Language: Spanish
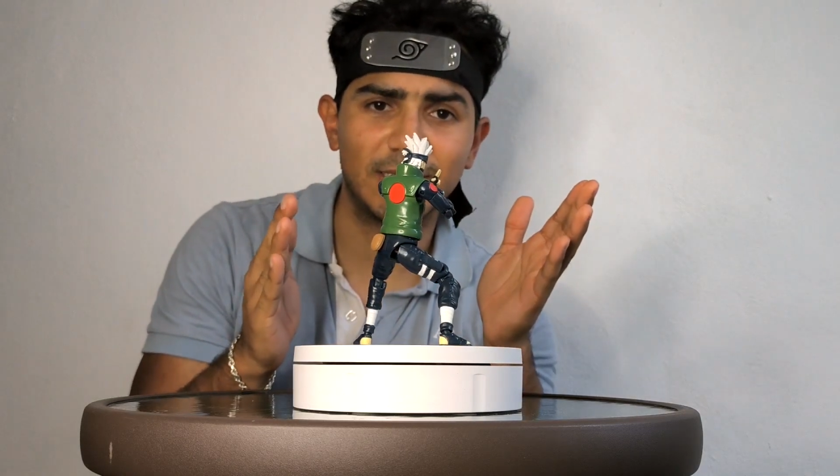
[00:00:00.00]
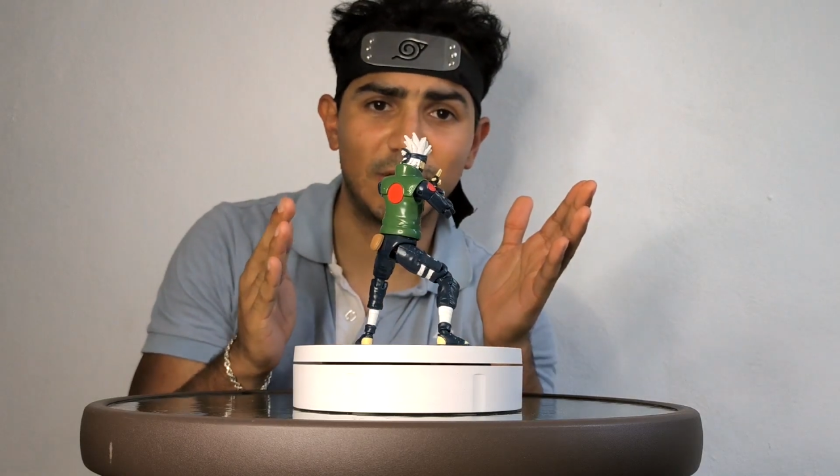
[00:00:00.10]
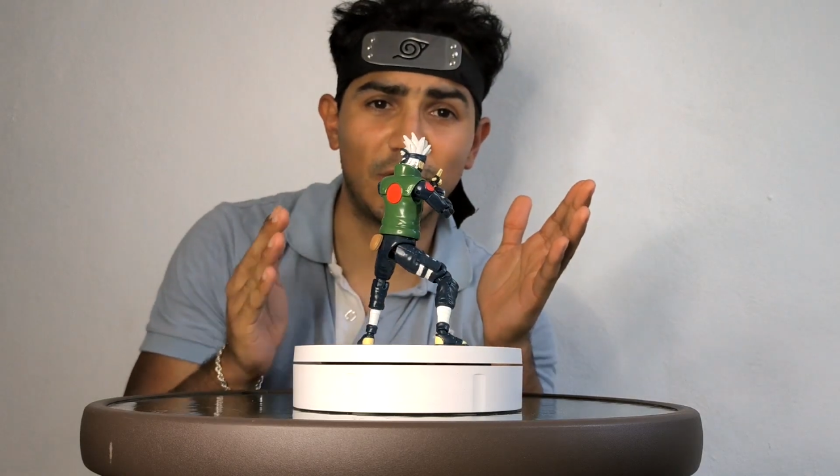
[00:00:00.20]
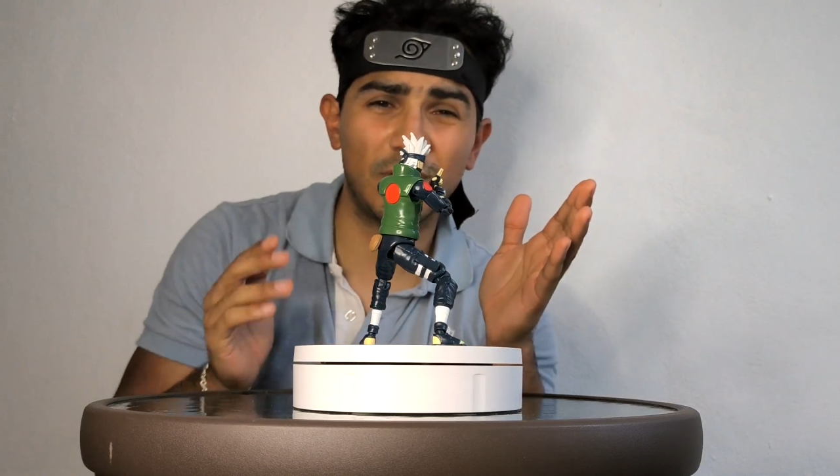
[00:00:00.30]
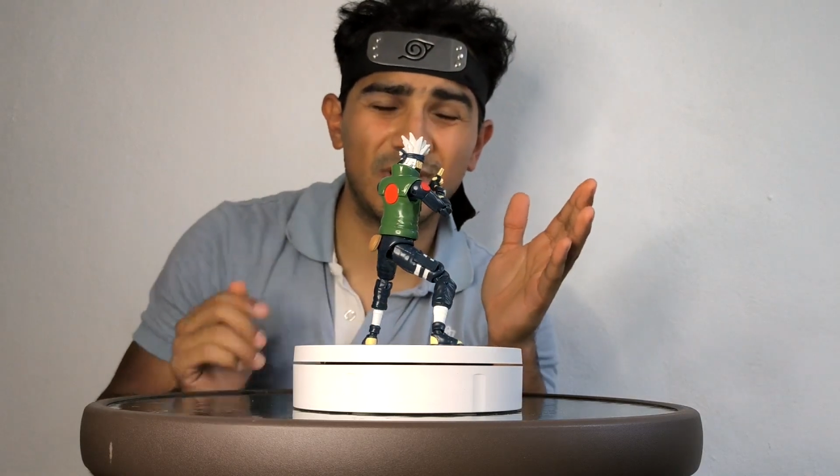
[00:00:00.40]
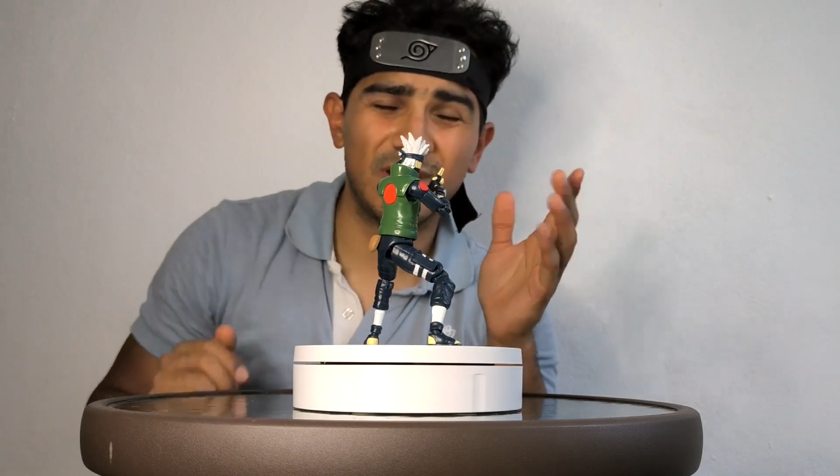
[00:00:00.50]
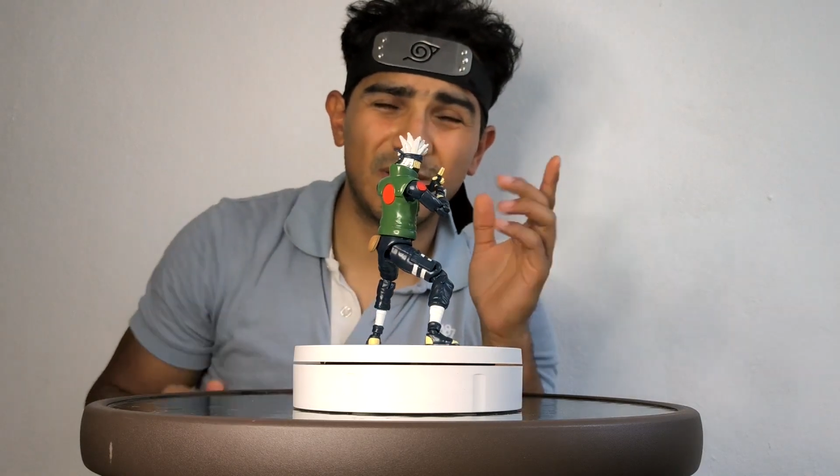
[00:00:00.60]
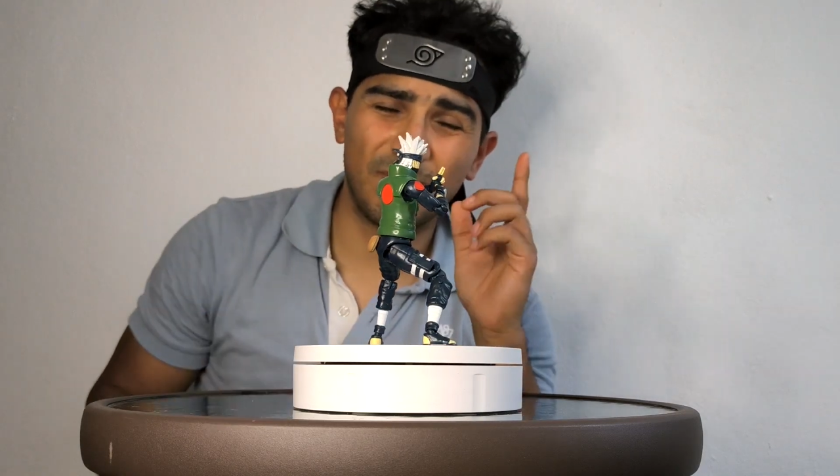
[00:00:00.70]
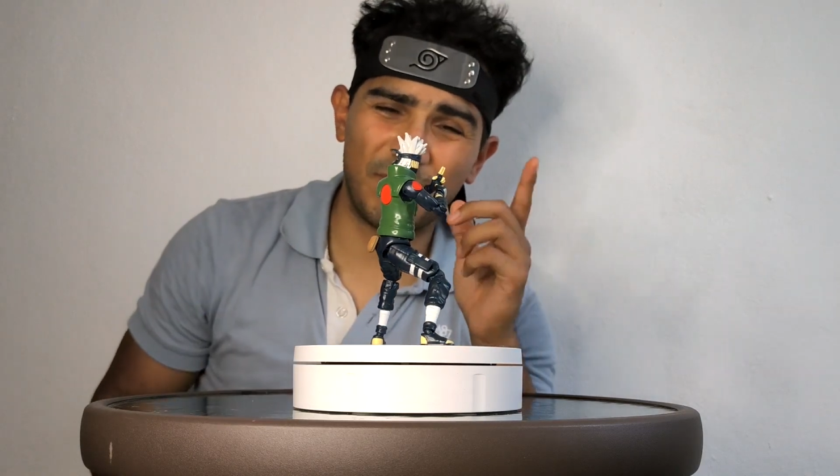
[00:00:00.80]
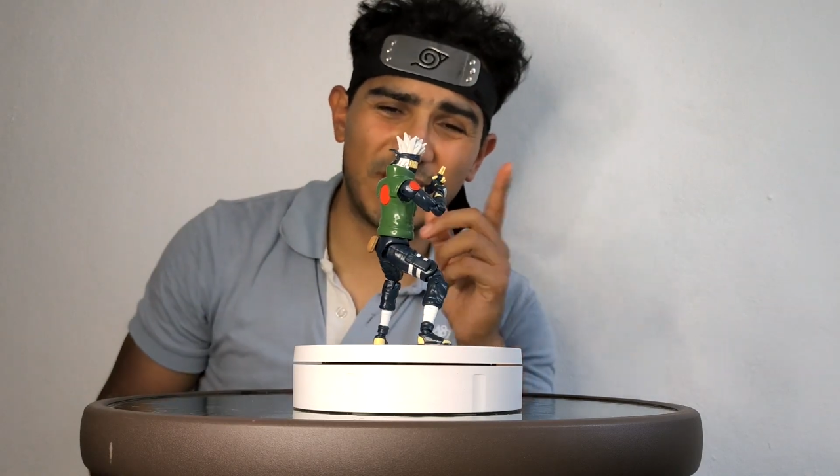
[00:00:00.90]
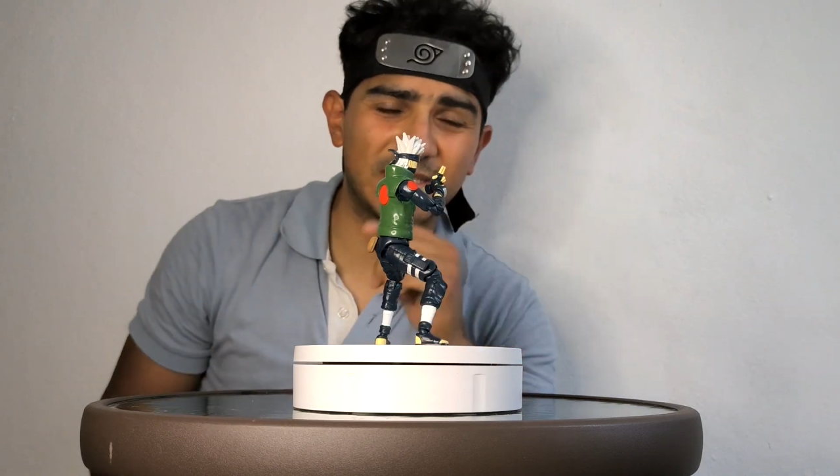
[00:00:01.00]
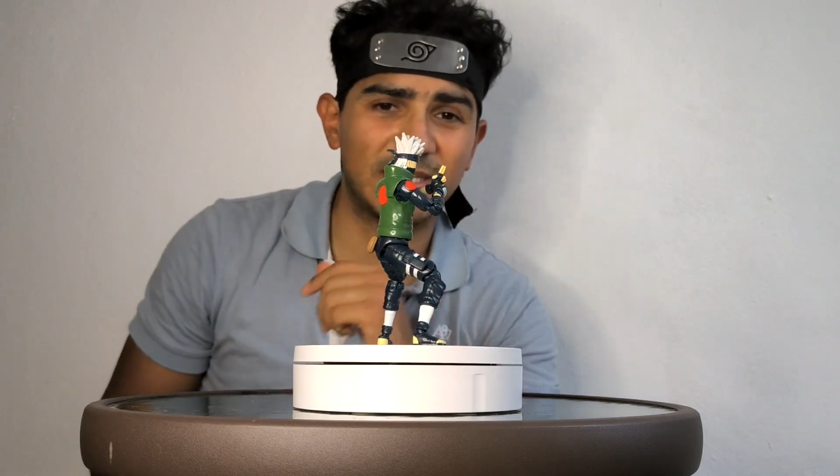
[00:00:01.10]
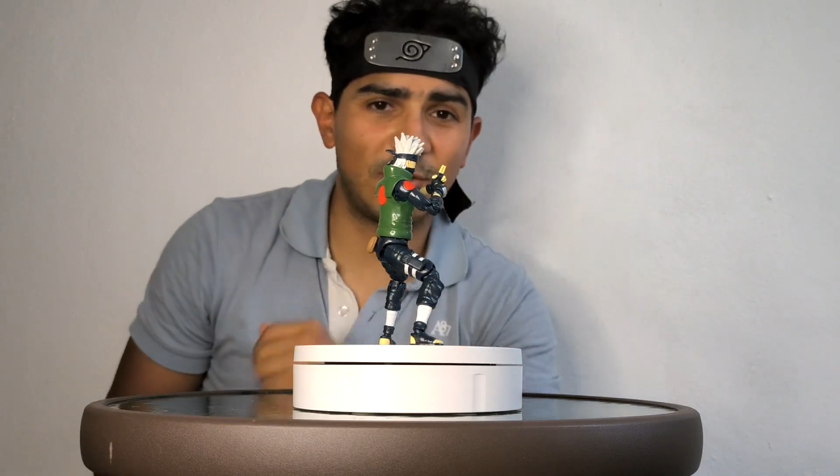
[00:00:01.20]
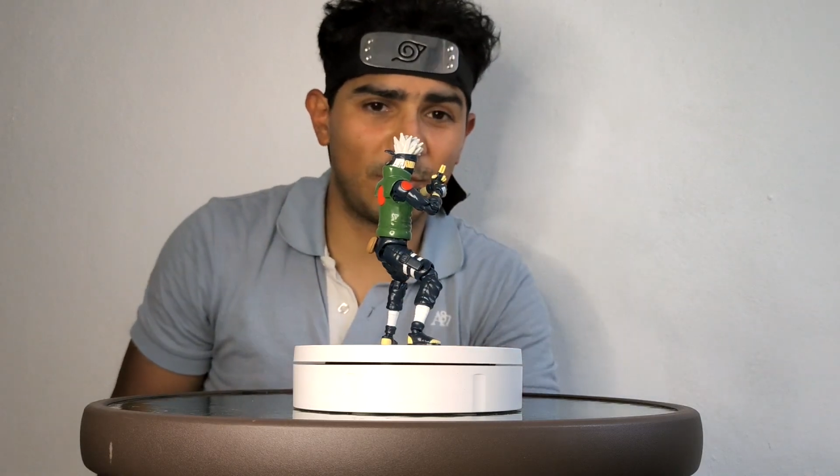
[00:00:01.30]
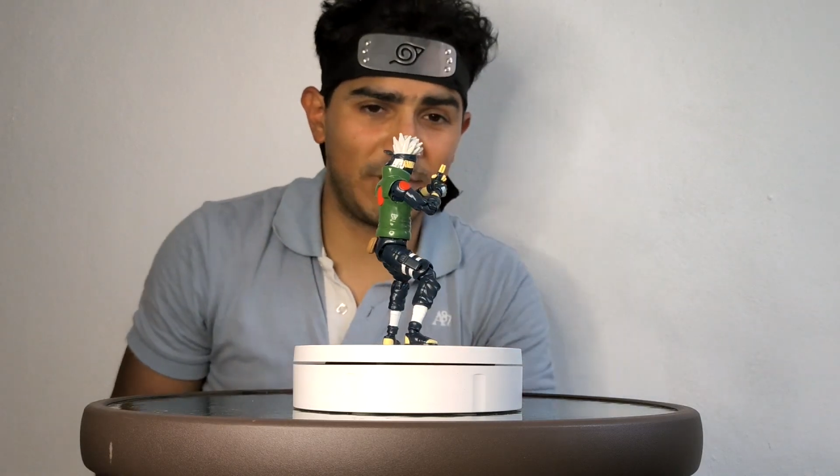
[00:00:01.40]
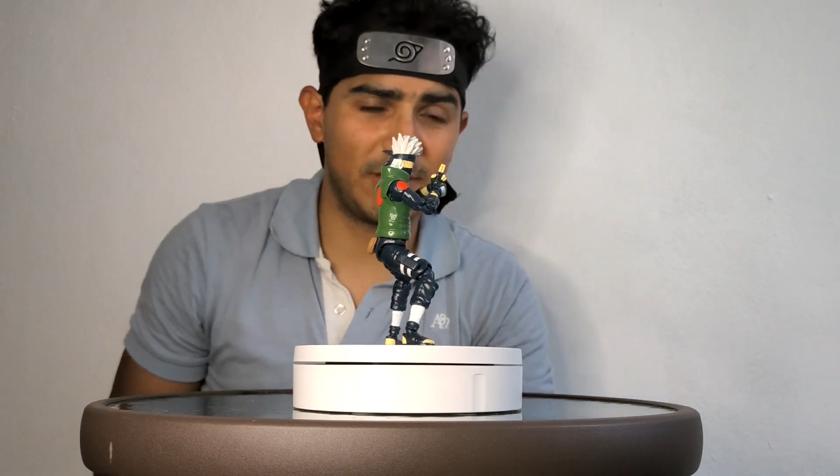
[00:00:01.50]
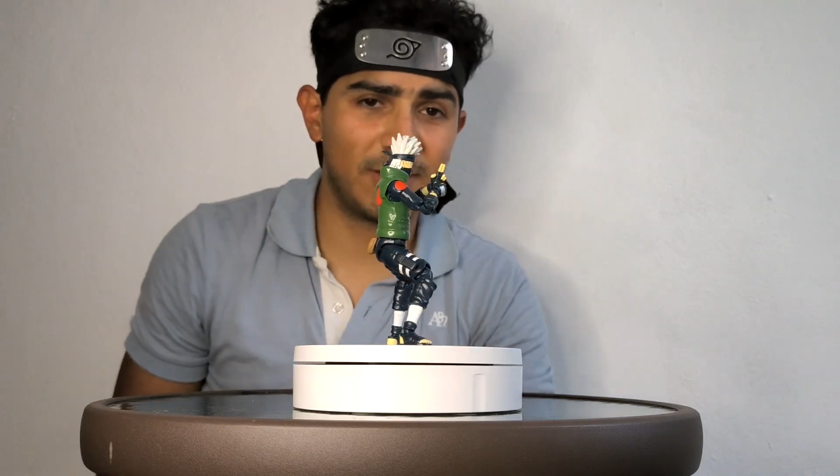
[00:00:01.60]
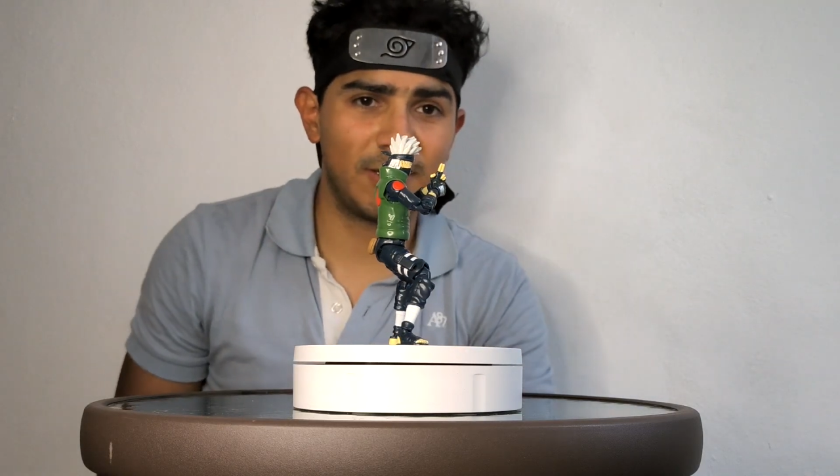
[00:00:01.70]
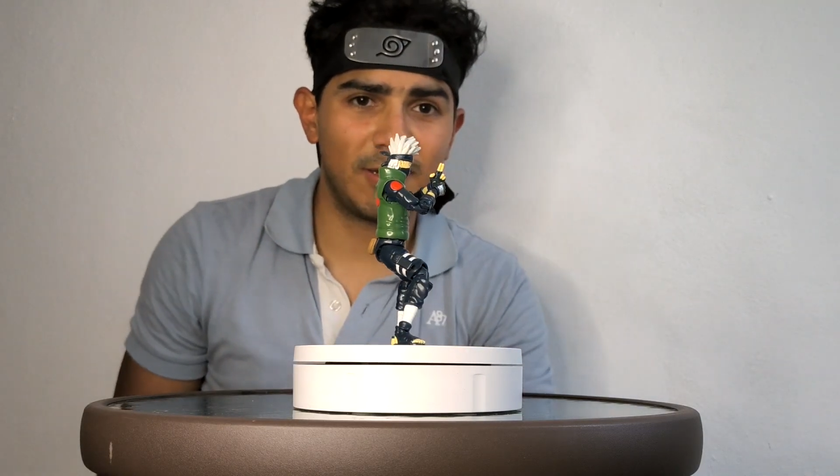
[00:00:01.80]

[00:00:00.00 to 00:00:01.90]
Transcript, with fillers: Si no, piénsenlo bien.